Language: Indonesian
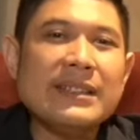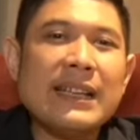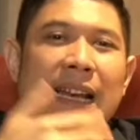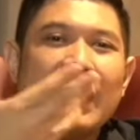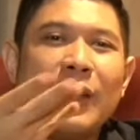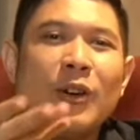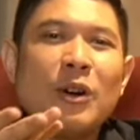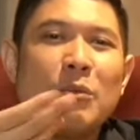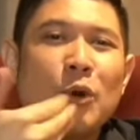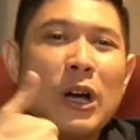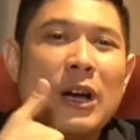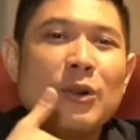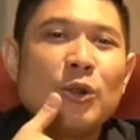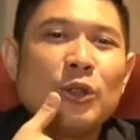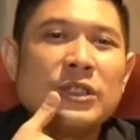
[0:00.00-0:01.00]
ini saya lagi ngomong
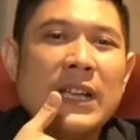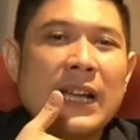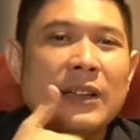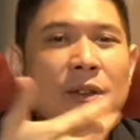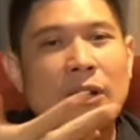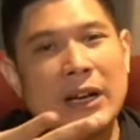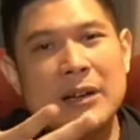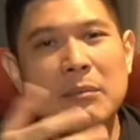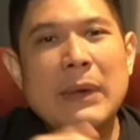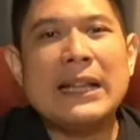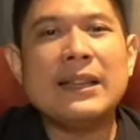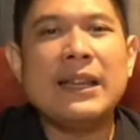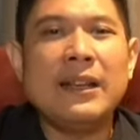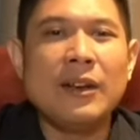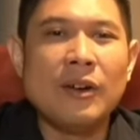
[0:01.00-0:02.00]
nggak ngurus jantung ah,
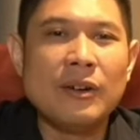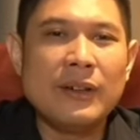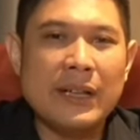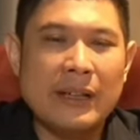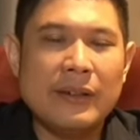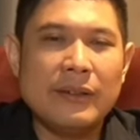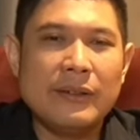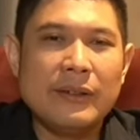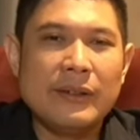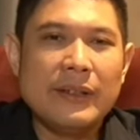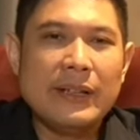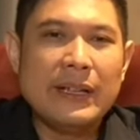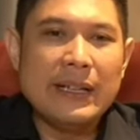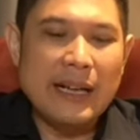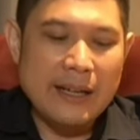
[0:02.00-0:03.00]
mati dong iya, gitu iya.
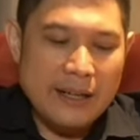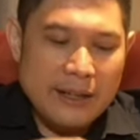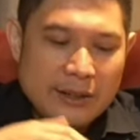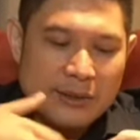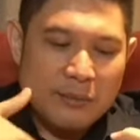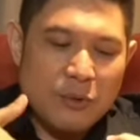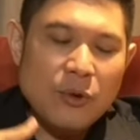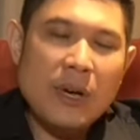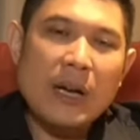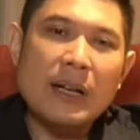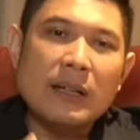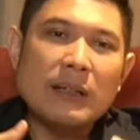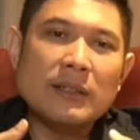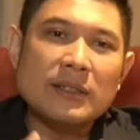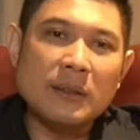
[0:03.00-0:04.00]
Dan ini
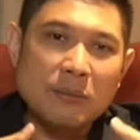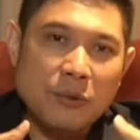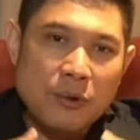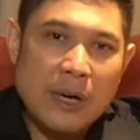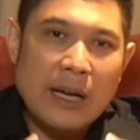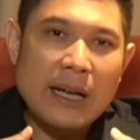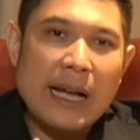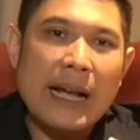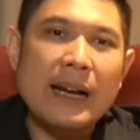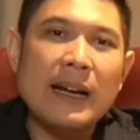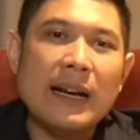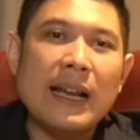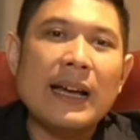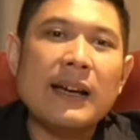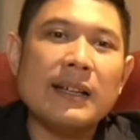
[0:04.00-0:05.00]
semua semua
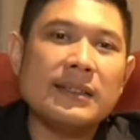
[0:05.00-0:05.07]
adalah